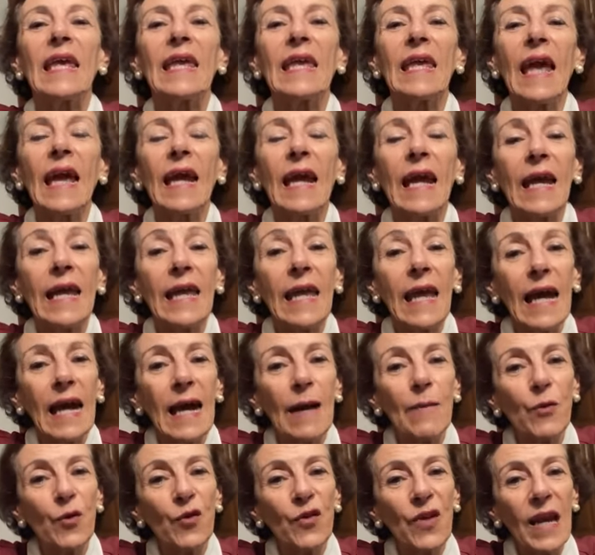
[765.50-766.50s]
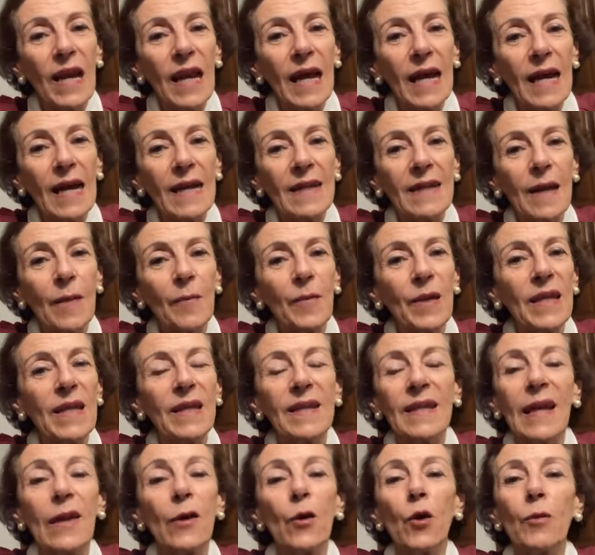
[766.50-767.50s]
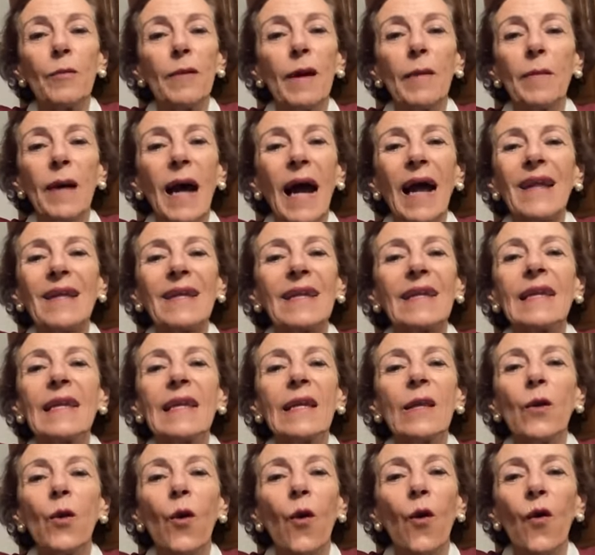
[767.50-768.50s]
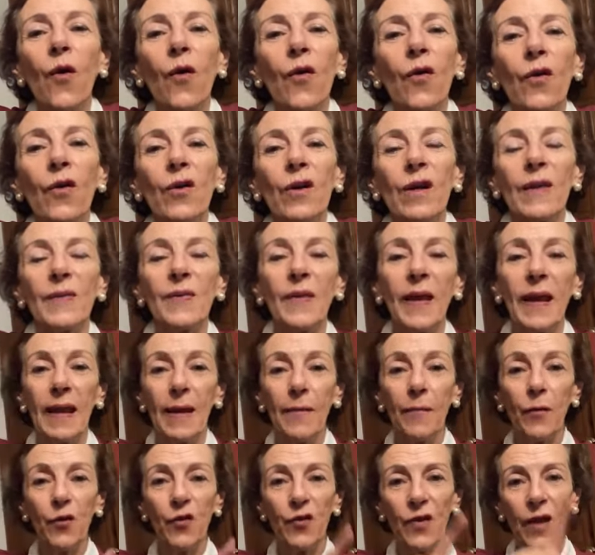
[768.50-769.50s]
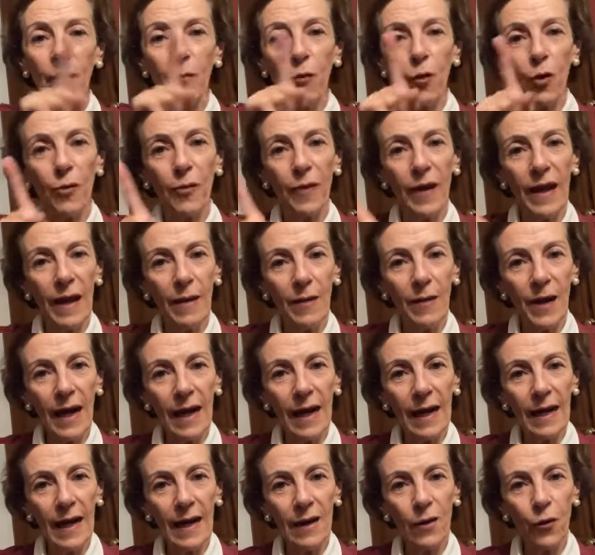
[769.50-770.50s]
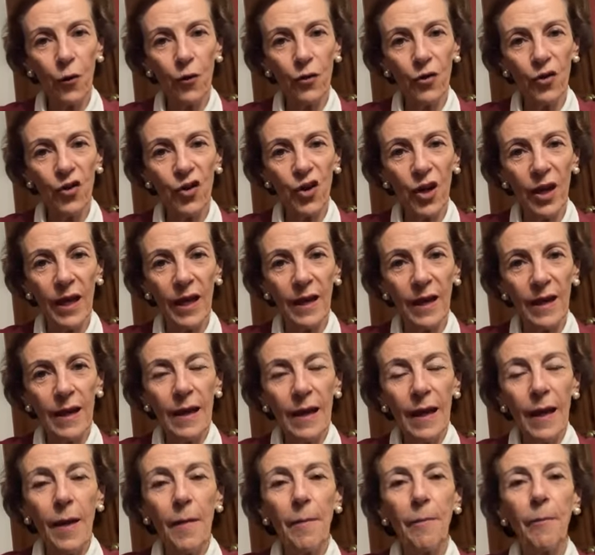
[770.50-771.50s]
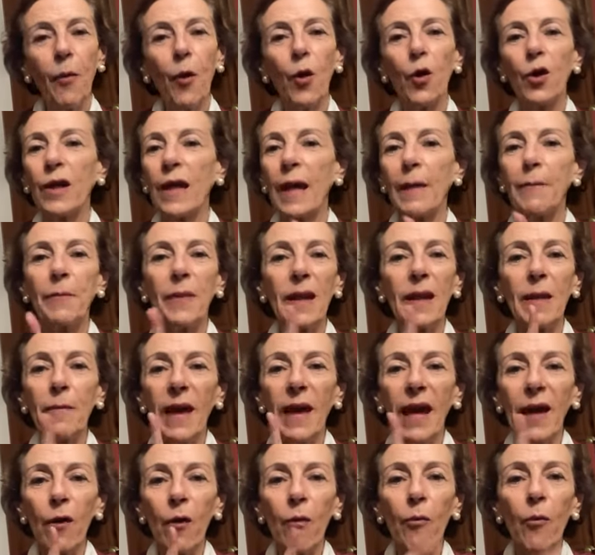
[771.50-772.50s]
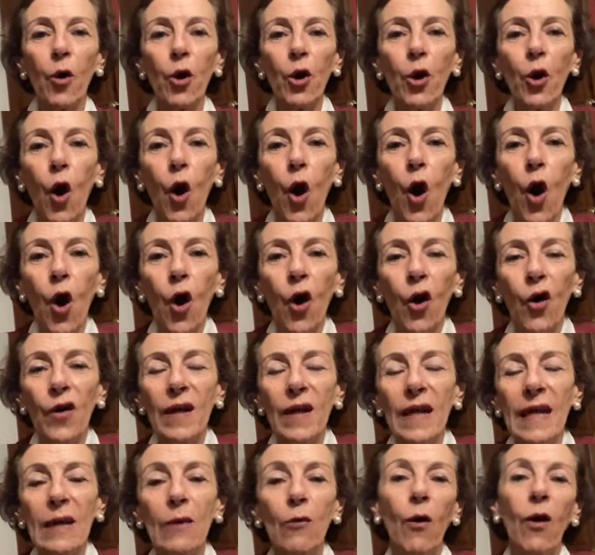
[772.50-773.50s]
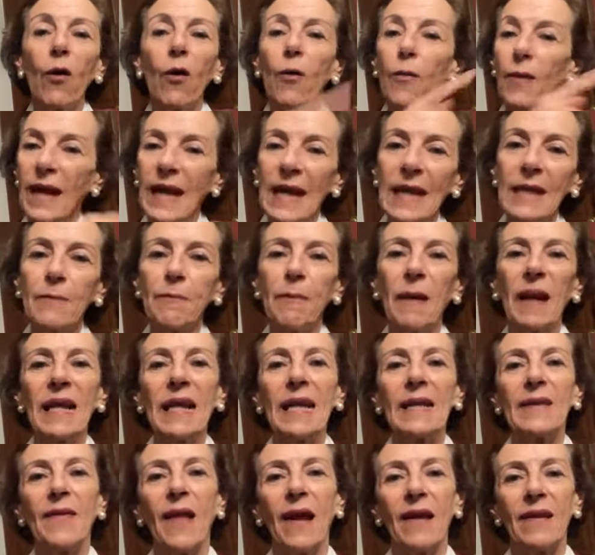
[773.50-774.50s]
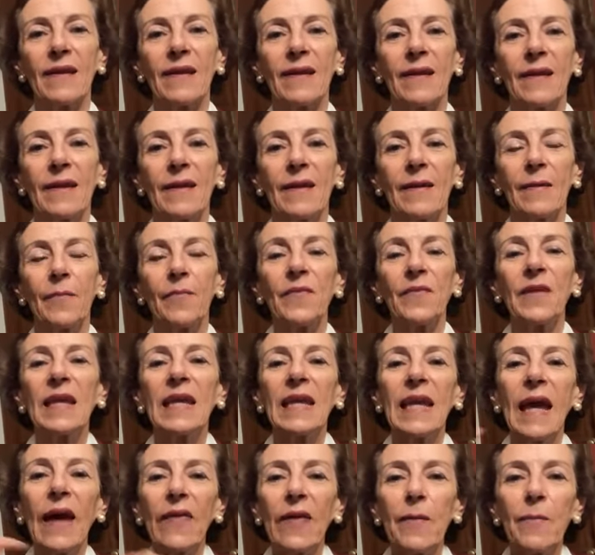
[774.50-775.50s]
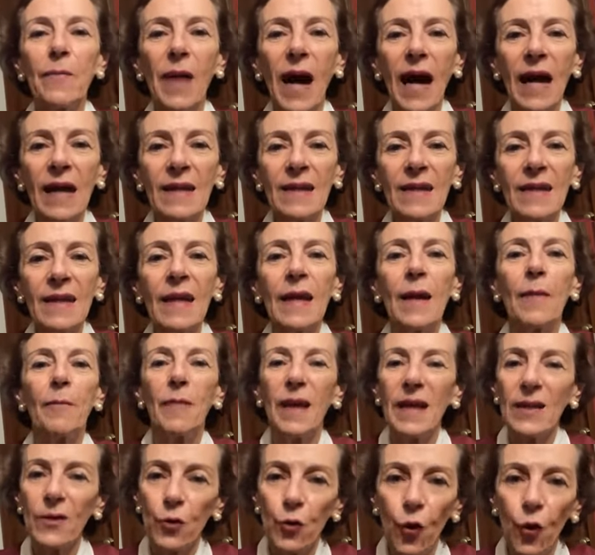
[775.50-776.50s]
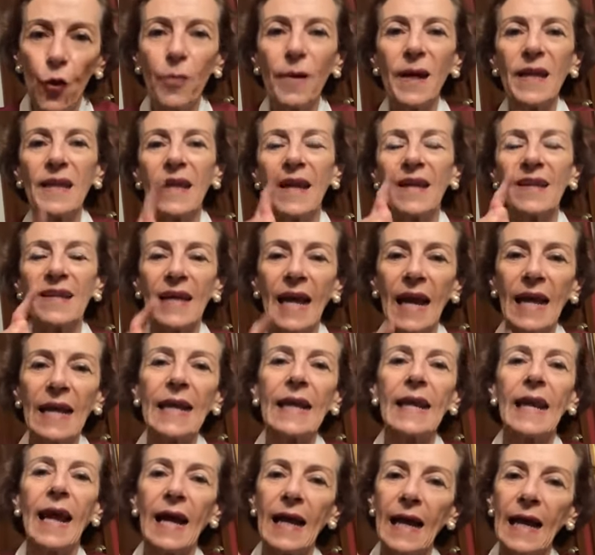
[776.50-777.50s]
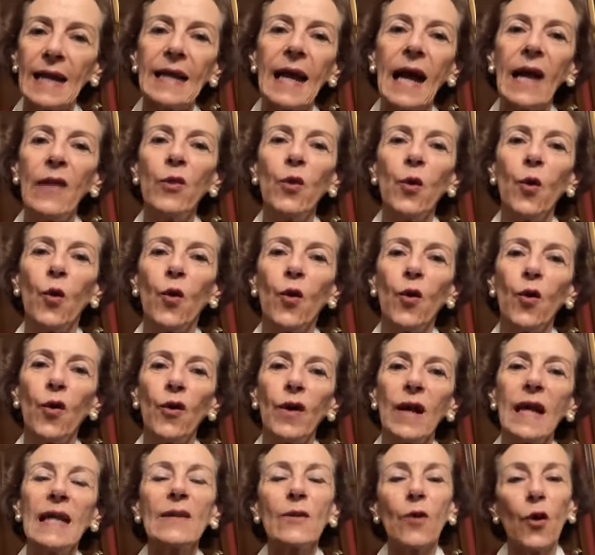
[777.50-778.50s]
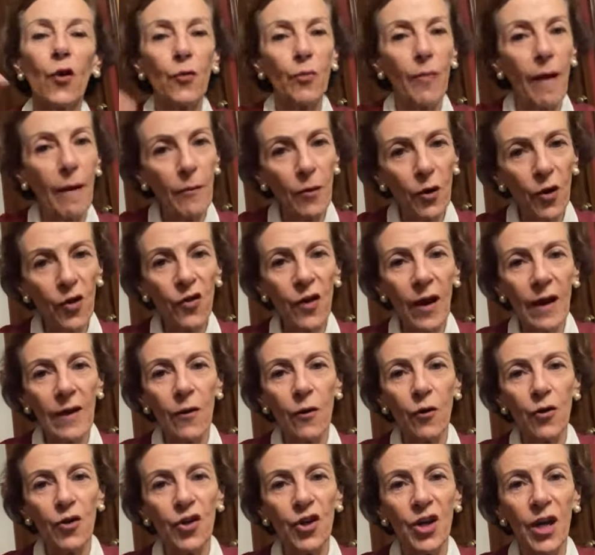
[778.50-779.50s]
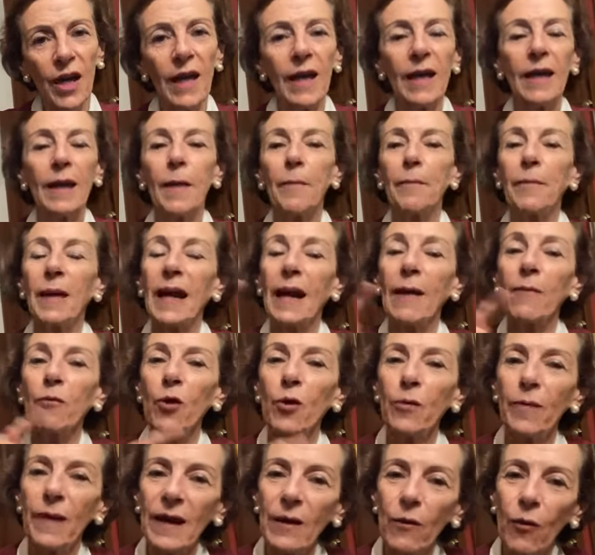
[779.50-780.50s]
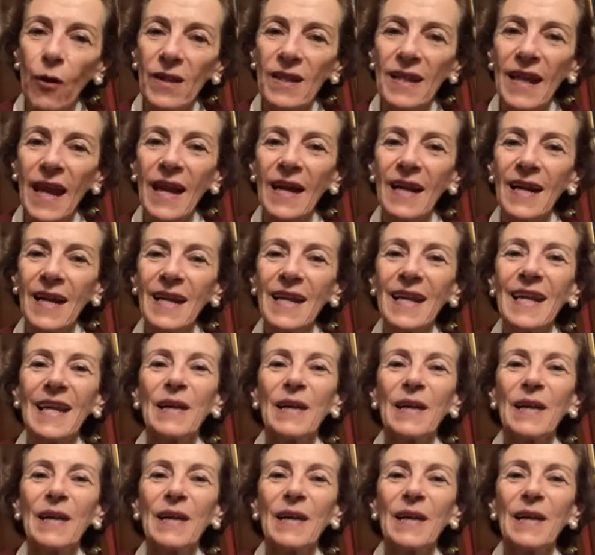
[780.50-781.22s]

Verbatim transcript: Y ahí que llegamos a la casa me dice, no mamá, así no, tenemos que volver a bajar al coche. Porque primero voy yo y luego van las paletas. Y además me subes la escalera cargando. Entonces vámonos al coche para volverlo a hacer.